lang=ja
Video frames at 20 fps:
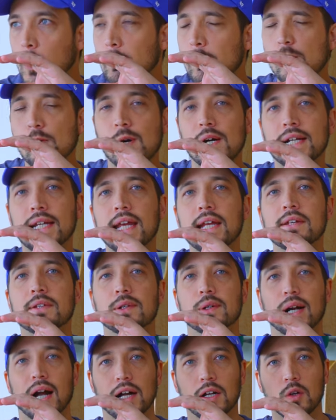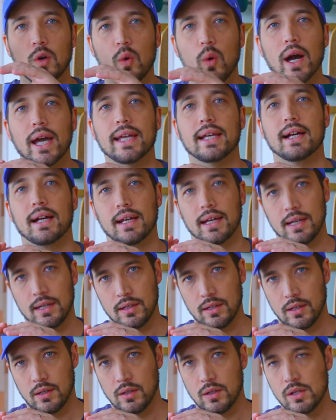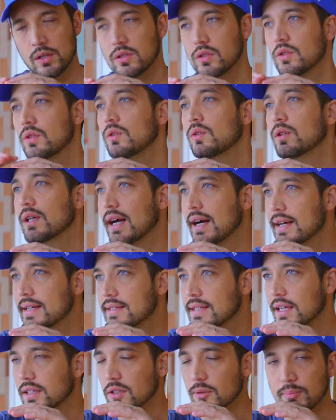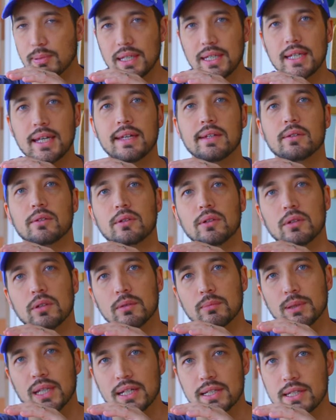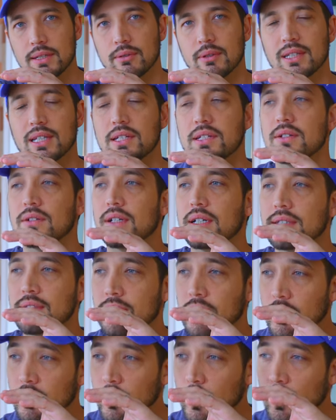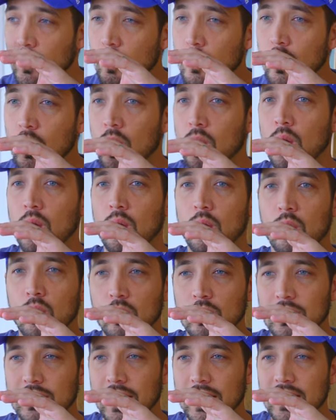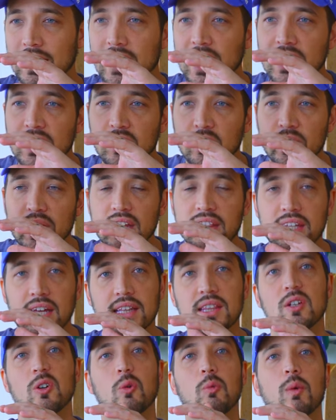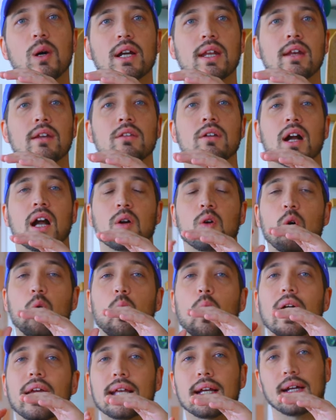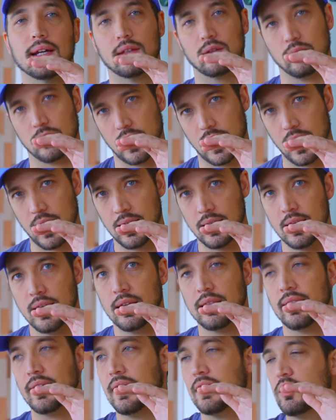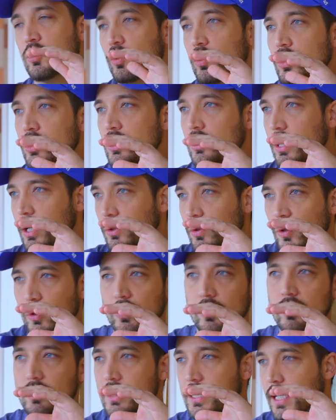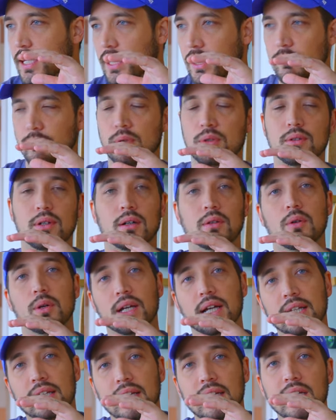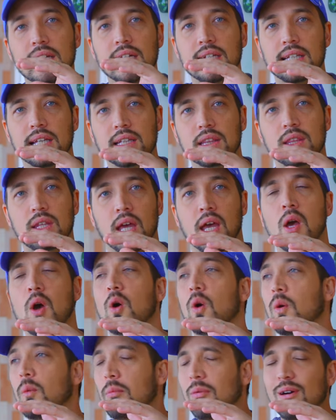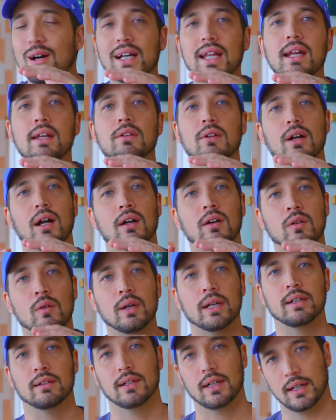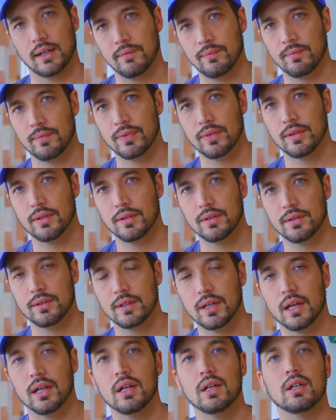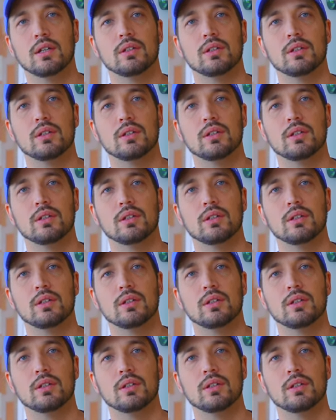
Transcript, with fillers: う思われるのが怖いから、そのお母さんの PA のグループたちに私の家族はこうできない人なんだって思われるのが怖いからとか、ね、上司とか同級生から僕はこれができないんだって思われるのが怖いから、いや